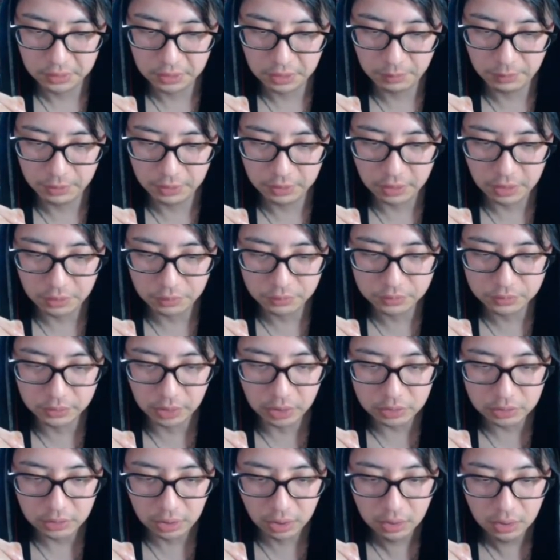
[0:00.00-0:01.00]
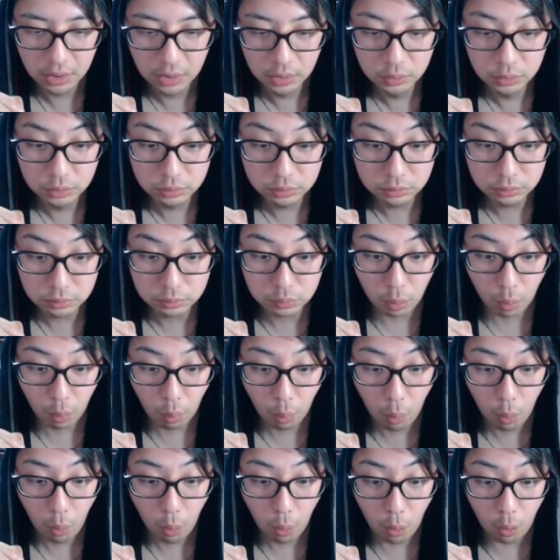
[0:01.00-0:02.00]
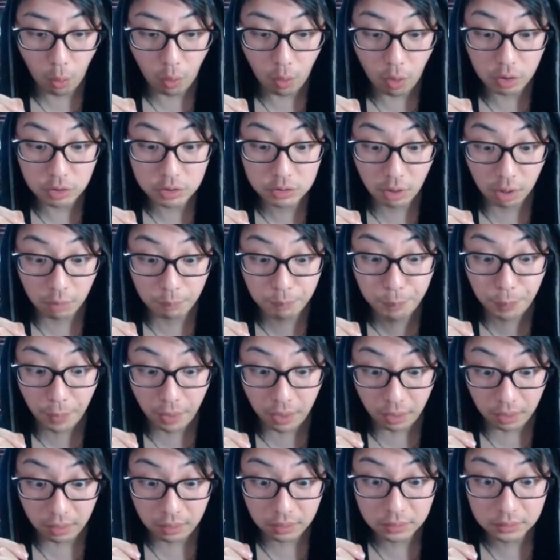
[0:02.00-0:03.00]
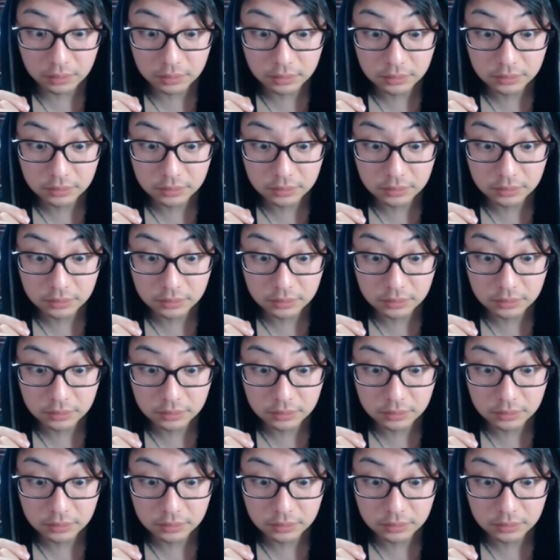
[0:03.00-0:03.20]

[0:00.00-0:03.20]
あ、やべえ、回復足りない。おー、やっば